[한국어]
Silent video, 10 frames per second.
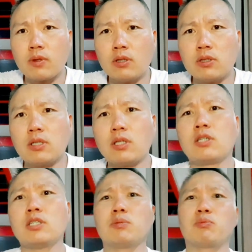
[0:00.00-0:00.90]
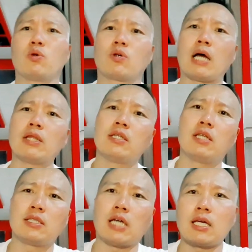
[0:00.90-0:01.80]
어쨌거나 그 집도
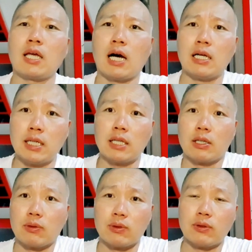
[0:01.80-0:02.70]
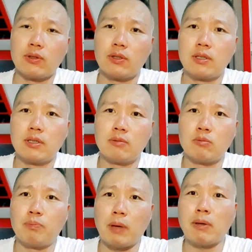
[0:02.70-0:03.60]
갔는데 자기가 아니라더라고요.
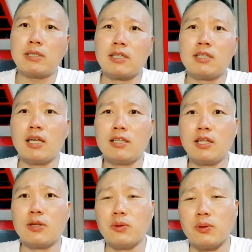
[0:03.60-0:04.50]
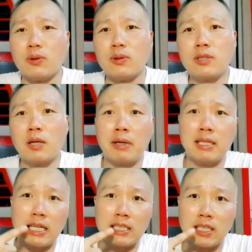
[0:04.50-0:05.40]
뭐 빼박 증거가 있는데도 설반이
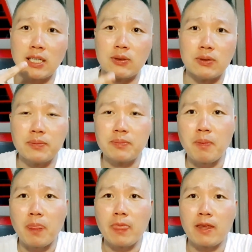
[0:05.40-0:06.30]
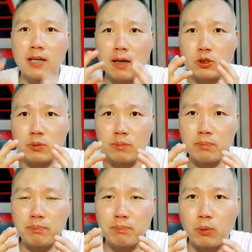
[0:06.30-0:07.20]
딱 있잖아요. 혀가
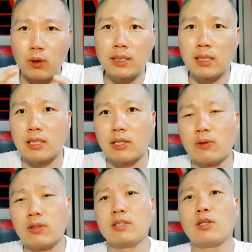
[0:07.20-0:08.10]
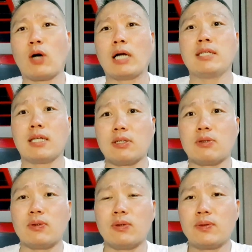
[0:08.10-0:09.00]
보라색이잖아요. 그런데도
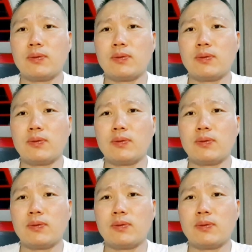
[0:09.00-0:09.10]
아니라더라고요.